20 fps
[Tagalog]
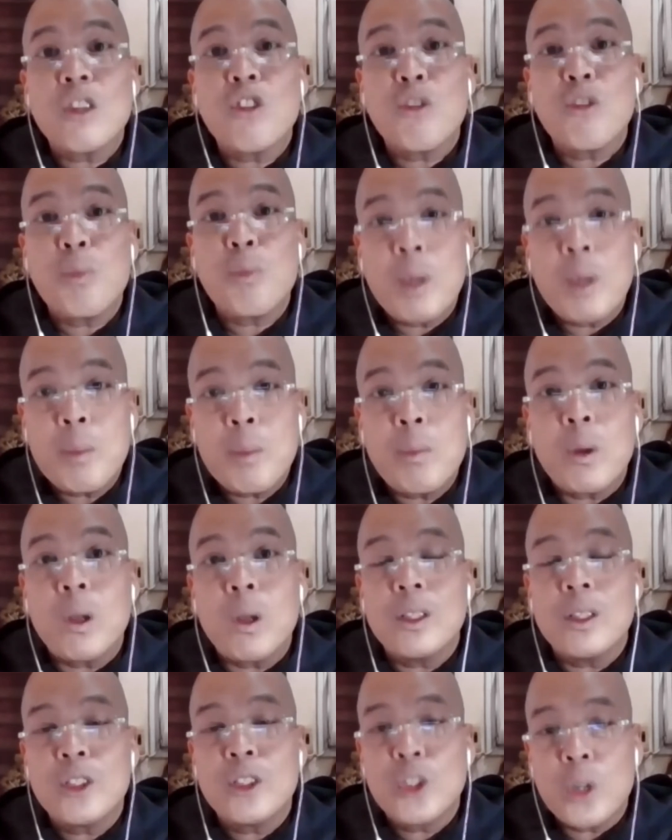of
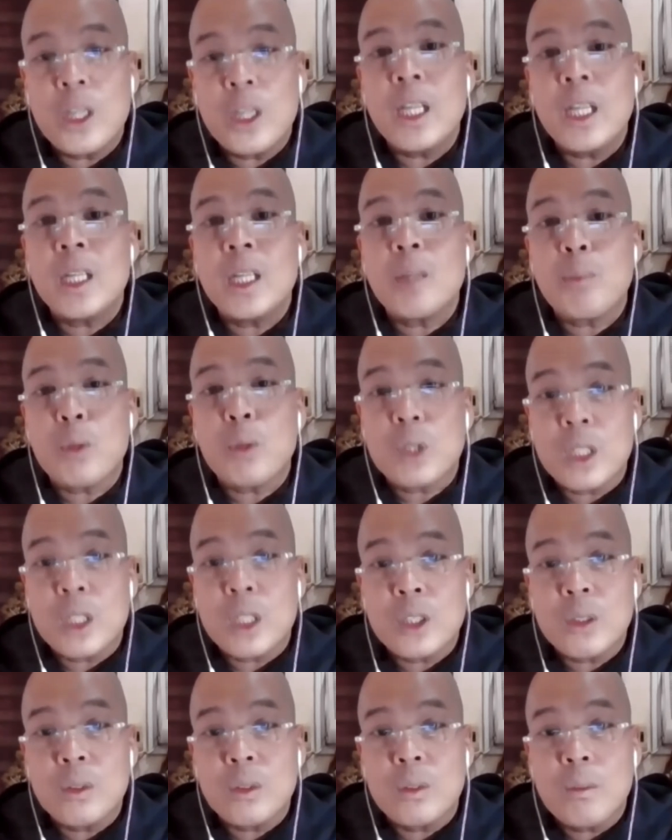people joining the
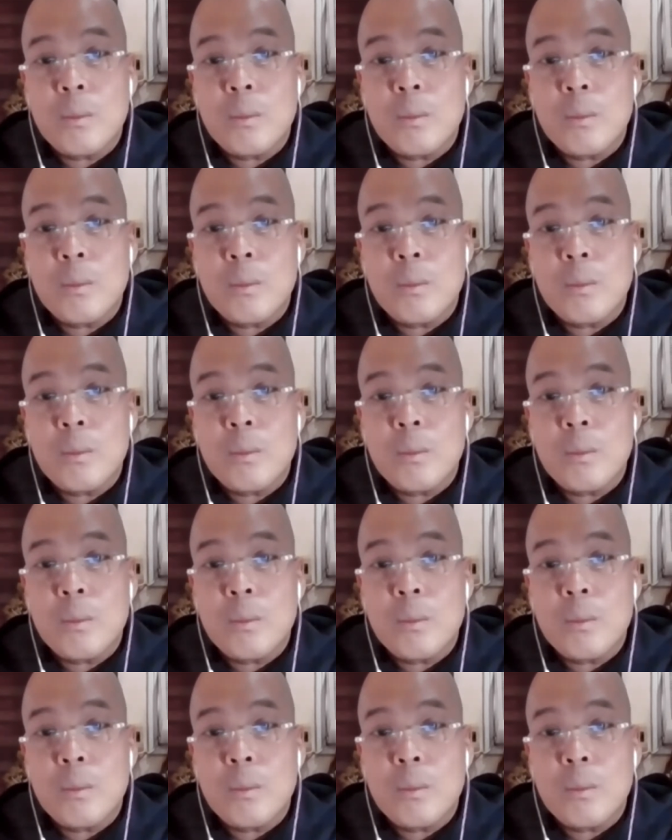procession.